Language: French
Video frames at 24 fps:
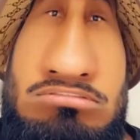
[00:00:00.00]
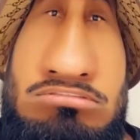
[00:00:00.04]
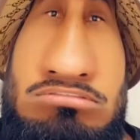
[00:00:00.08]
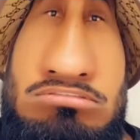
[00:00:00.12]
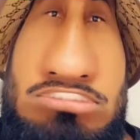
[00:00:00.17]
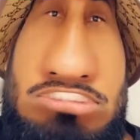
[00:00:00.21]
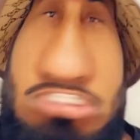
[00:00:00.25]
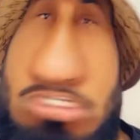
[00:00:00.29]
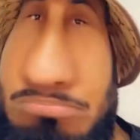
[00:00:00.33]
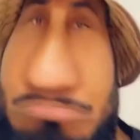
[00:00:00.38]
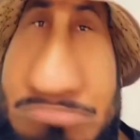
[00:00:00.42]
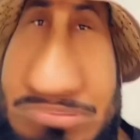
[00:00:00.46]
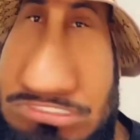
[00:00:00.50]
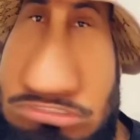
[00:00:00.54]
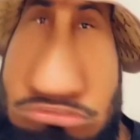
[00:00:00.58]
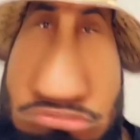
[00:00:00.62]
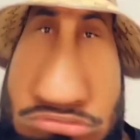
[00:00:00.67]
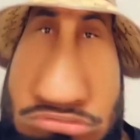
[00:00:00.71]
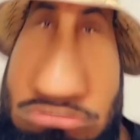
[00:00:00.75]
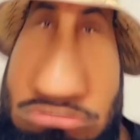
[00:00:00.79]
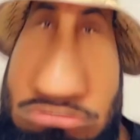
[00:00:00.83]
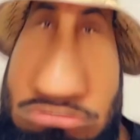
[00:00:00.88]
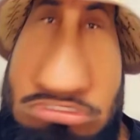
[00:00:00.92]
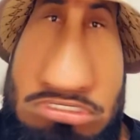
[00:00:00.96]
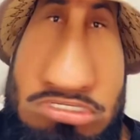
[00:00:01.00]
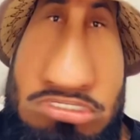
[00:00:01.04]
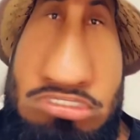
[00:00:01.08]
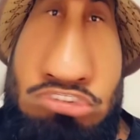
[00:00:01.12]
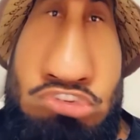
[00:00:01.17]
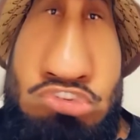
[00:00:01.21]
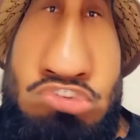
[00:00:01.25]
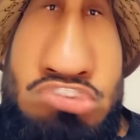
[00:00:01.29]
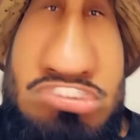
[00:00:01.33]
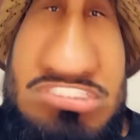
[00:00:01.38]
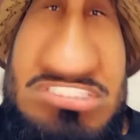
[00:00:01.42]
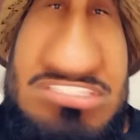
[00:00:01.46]
je sais pas, tu,
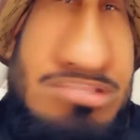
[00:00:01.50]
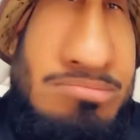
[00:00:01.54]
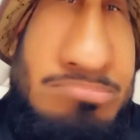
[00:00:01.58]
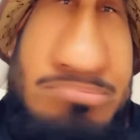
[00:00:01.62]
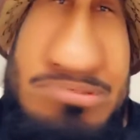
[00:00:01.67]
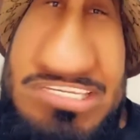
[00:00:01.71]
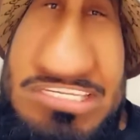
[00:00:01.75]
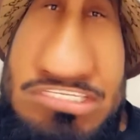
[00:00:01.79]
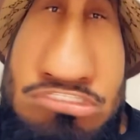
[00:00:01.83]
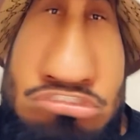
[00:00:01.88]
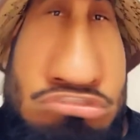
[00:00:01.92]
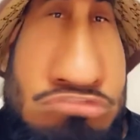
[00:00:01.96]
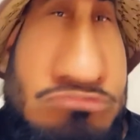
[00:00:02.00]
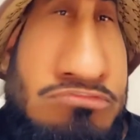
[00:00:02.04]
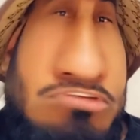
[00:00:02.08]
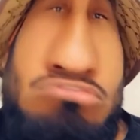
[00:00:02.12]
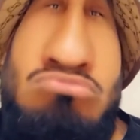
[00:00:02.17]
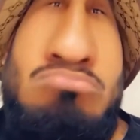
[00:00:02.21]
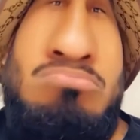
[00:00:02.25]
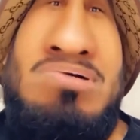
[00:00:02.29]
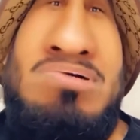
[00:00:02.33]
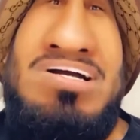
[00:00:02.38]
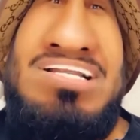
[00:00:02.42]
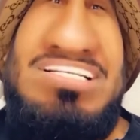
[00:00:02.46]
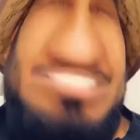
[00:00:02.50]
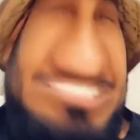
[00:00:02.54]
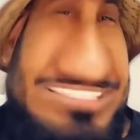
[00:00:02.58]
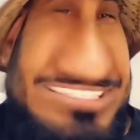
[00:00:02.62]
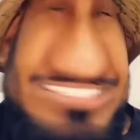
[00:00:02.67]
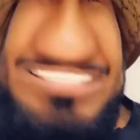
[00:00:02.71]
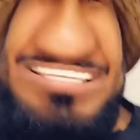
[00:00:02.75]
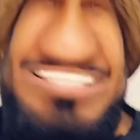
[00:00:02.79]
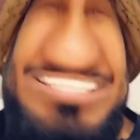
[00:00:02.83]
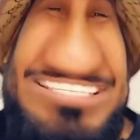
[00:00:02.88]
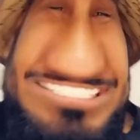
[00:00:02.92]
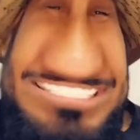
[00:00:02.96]
juste après, tu vas nous parler de
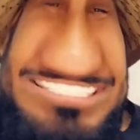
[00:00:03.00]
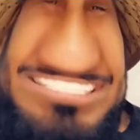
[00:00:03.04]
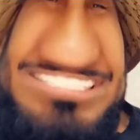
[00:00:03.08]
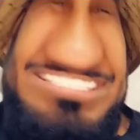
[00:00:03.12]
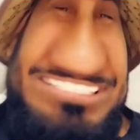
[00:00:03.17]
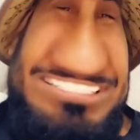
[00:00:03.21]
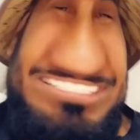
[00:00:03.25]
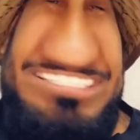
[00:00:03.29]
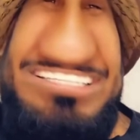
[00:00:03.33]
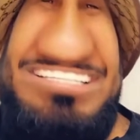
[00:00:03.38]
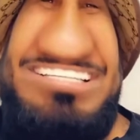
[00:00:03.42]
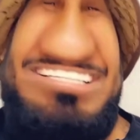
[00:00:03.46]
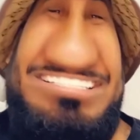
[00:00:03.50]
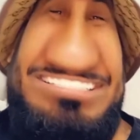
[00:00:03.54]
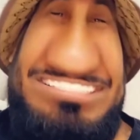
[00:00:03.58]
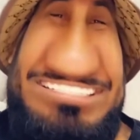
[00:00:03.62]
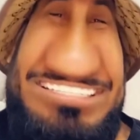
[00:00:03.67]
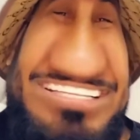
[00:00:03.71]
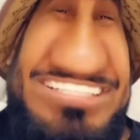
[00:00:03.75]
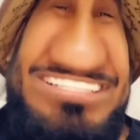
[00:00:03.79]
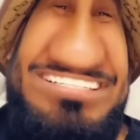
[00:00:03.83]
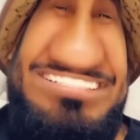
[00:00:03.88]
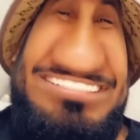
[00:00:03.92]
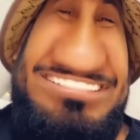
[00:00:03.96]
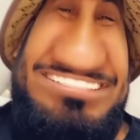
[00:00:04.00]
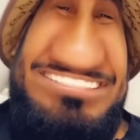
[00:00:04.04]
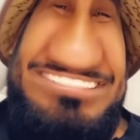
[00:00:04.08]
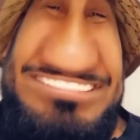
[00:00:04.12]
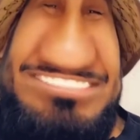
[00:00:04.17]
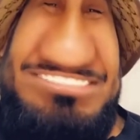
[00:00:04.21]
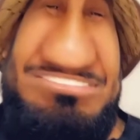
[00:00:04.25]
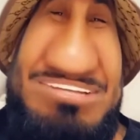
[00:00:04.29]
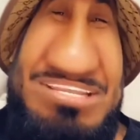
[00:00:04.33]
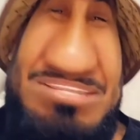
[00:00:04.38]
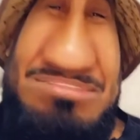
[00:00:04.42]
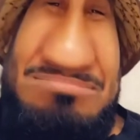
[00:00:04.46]
trading, hein, hein, hein
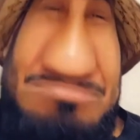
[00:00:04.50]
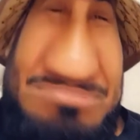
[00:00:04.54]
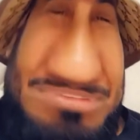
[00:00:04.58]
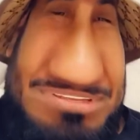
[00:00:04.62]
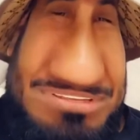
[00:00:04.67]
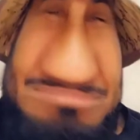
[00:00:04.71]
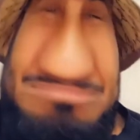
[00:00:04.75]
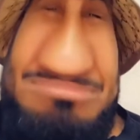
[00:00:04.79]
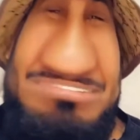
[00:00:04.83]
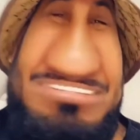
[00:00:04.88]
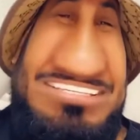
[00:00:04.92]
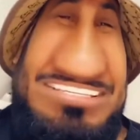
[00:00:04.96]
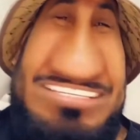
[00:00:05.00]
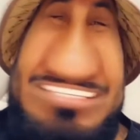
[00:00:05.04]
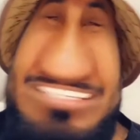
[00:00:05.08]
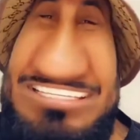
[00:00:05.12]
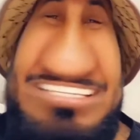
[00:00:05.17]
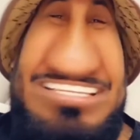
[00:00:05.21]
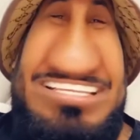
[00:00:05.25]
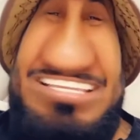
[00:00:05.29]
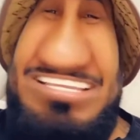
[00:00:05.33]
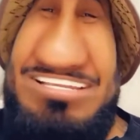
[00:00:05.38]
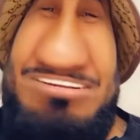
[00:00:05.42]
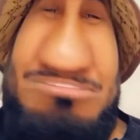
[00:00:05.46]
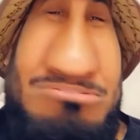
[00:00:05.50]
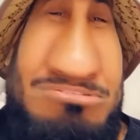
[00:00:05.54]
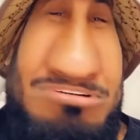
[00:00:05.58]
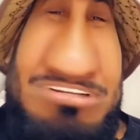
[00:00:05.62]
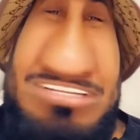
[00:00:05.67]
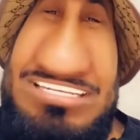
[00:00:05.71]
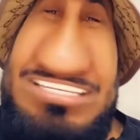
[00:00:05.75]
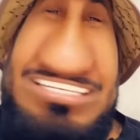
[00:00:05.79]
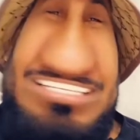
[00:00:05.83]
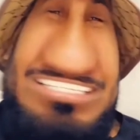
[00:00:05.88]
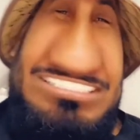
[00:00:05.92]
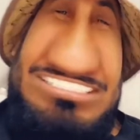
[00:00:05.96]
swipe up. Eh,
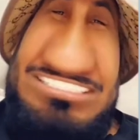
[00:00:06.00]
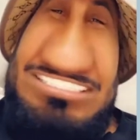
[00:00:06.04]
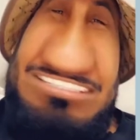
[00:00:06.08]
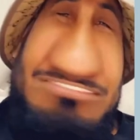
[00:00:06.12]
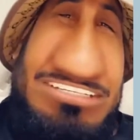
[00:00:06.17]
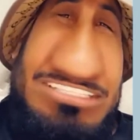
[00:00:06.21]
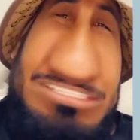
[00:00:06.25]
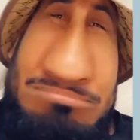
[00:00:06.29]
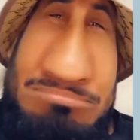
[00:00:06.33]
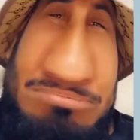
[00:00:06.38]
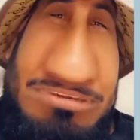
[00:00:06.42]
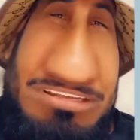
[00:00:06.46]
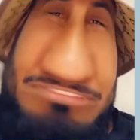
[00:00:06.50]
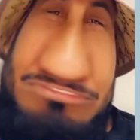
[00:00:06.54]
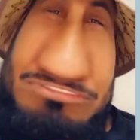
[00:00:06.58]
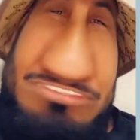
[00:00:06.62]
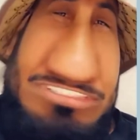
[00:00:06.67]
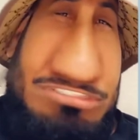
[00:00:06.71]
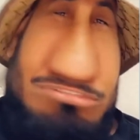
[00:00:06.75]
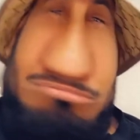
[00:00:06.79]
Wallah, ça va te baffer,